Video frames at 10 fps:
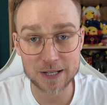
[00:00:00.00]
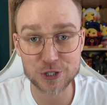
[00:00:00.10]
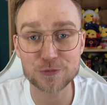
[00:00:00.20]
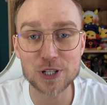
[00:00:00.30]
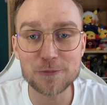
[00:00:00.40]

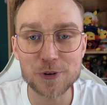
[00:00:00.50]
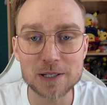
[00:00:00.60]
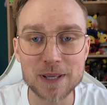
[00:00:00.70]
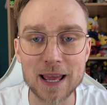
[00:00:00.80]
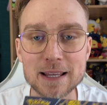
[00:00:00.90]
Także w tym
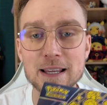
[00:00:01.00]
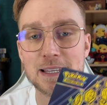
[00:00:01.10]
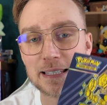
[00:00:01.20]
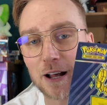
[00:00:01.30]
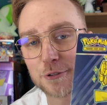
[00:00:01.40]
filmie
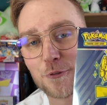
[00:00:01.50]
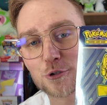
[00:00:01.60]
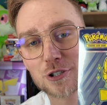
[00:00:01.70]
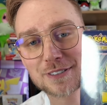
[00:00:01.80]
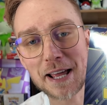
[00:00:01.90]
ja
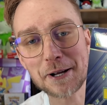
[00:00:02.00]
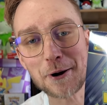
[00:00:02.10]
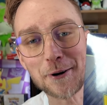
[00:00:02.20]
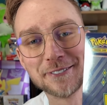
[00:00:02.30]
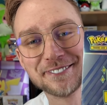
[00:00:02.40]
otworzę
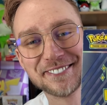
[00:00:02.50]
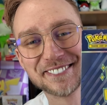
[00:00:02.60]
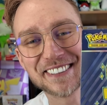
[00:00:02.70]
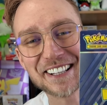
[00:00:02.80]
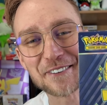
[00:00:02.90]
tego
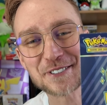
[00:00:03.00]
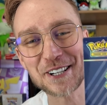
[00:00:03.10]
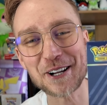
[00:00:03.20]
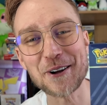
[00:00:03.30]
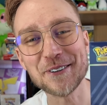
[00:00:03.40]

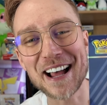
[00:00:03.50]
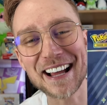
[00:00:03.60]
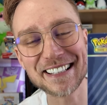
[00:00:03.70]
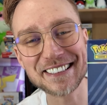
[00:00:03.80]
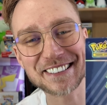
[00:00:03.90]
najnowszego
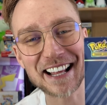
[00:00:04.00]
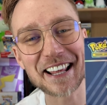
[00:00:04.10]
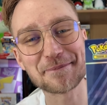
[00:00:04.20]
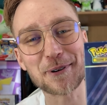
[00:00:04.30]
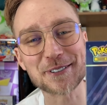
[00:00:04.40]
Elite
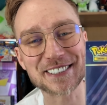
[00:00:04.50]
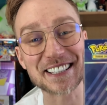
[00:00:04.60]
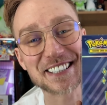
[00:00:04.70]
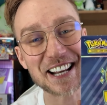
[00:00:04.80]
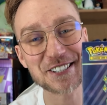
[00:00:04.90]
Trainer
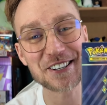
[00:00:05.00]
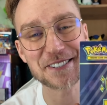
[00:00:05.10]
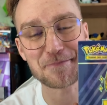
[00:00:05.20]
Boxa Serging